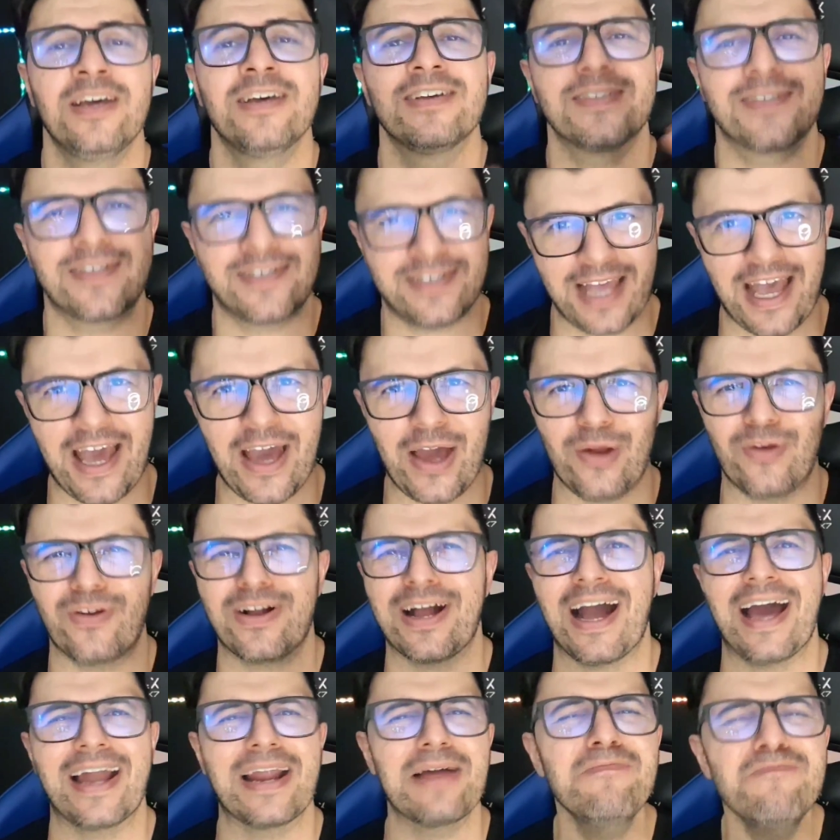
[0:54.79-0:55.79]
Sério,
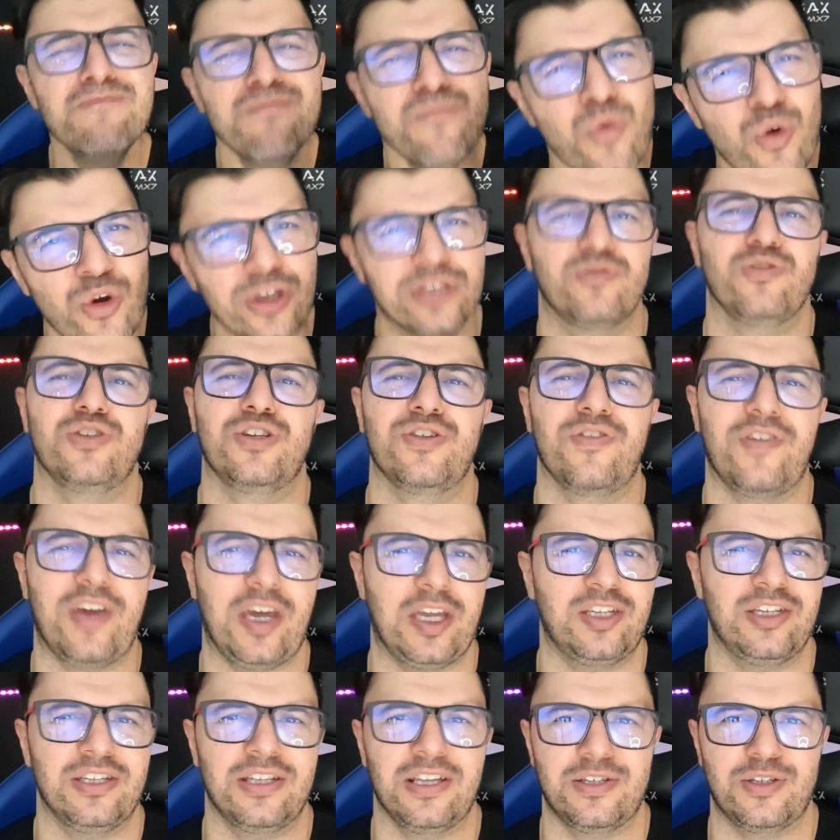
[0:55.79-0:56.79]
cara, é muito
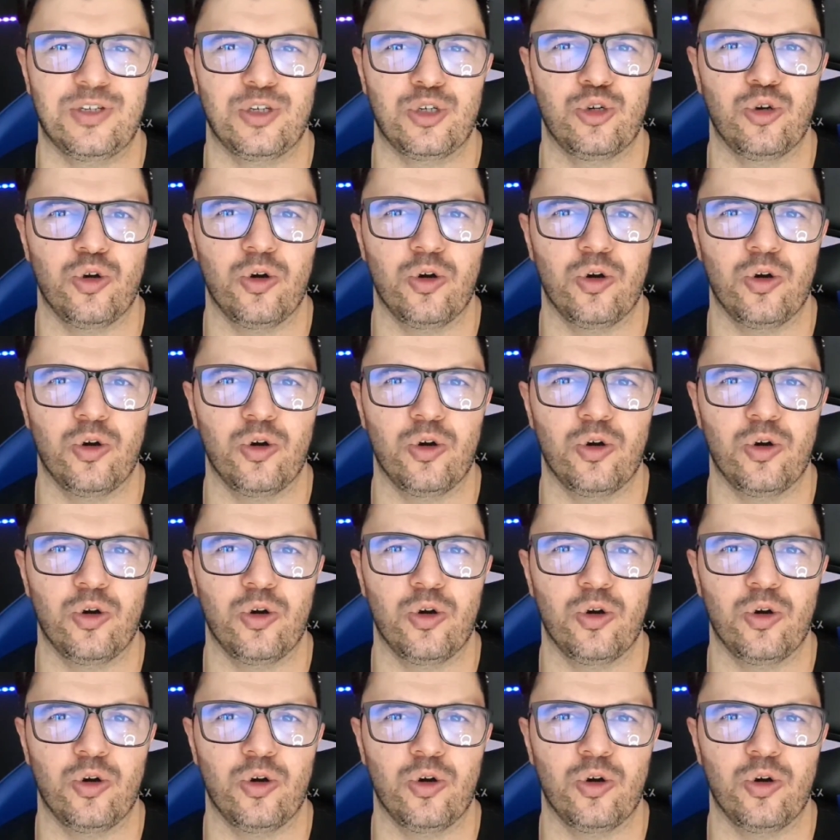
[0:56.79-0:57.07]
divertido esse